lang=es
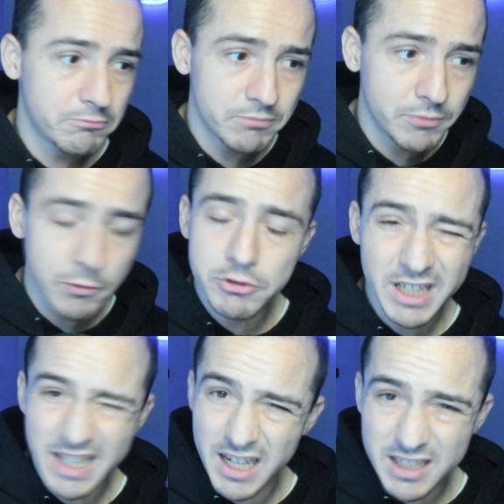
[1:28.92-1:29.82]
no sé
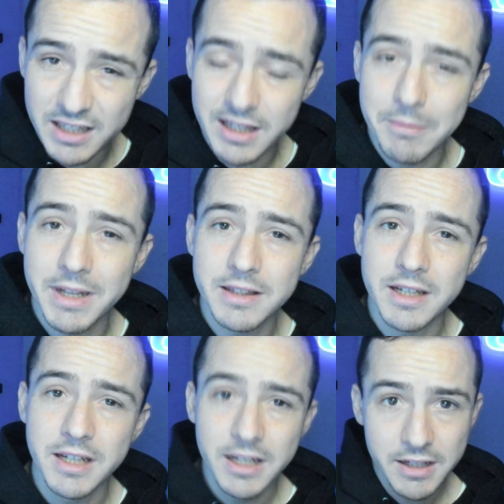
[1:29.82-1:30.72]
qué era
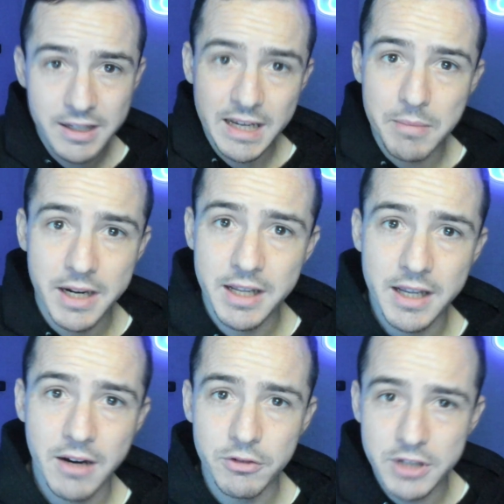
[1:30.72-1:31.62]
exactamente, y
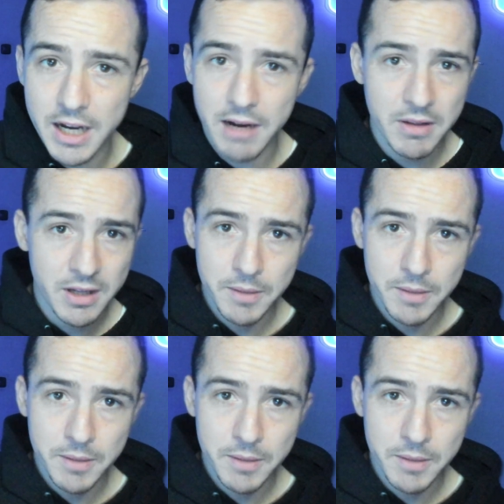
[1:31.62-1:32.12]
amarilla, o sea,